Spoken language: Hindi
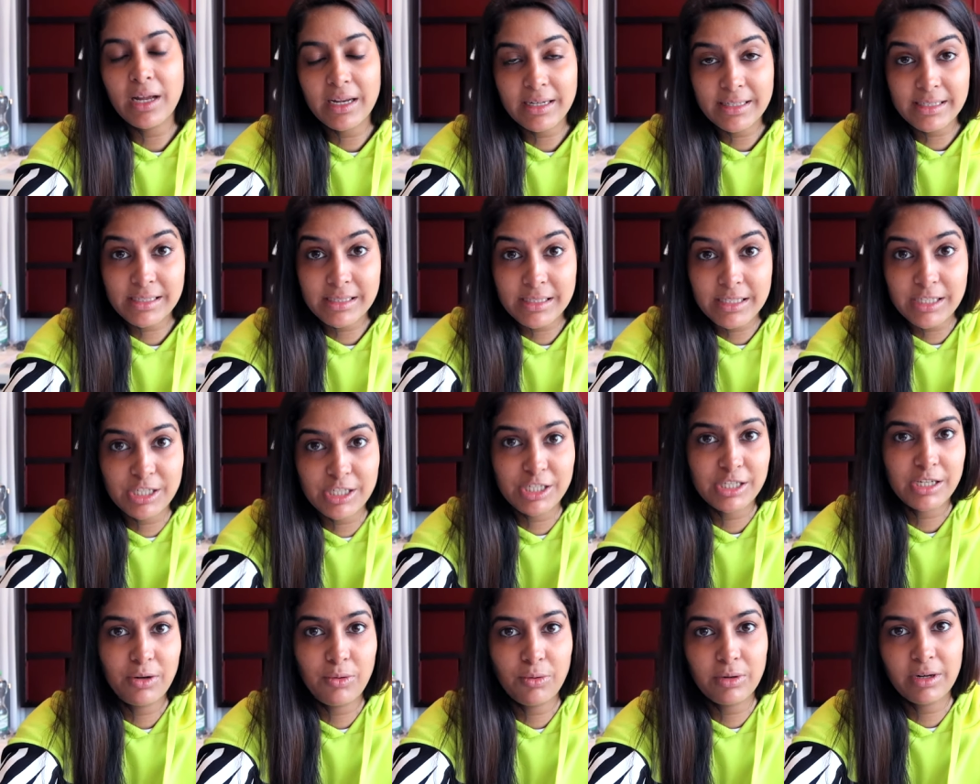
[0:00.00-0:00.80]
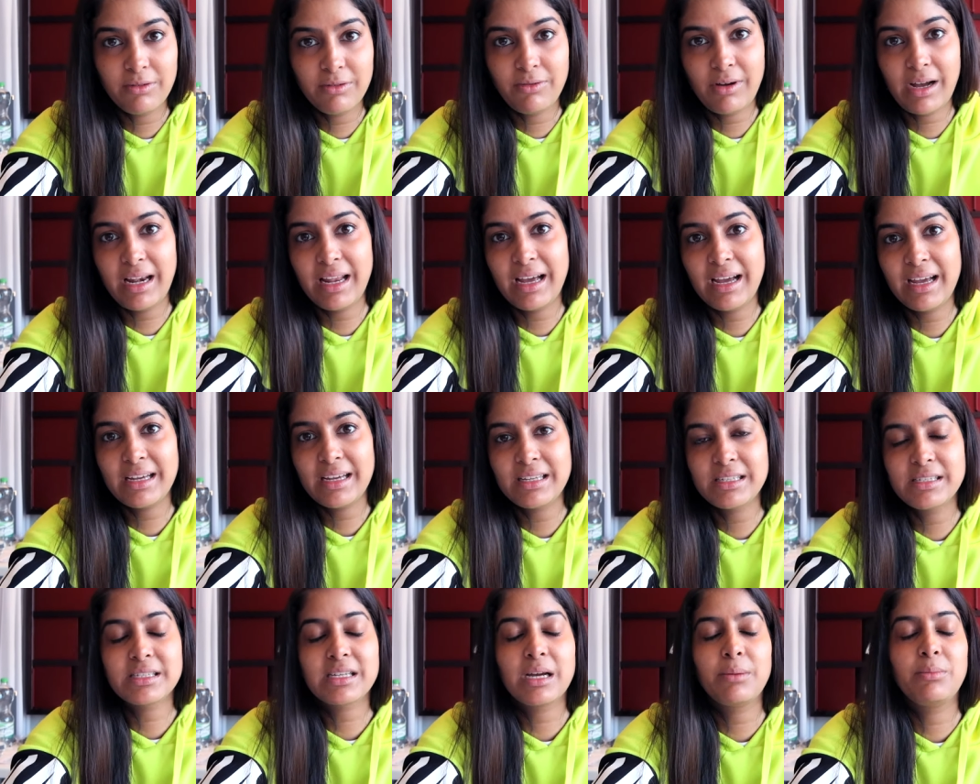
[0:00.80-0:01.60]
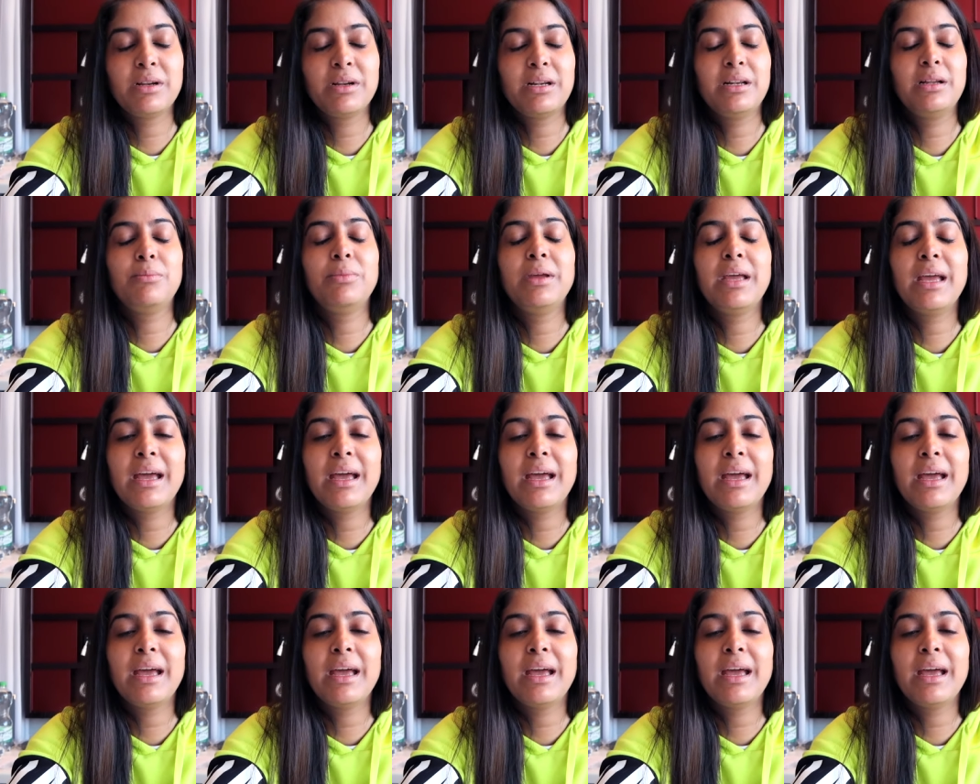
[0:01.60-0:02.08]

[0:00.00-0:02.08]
एनेस्टिशिया होने वाला है जिसका मतलब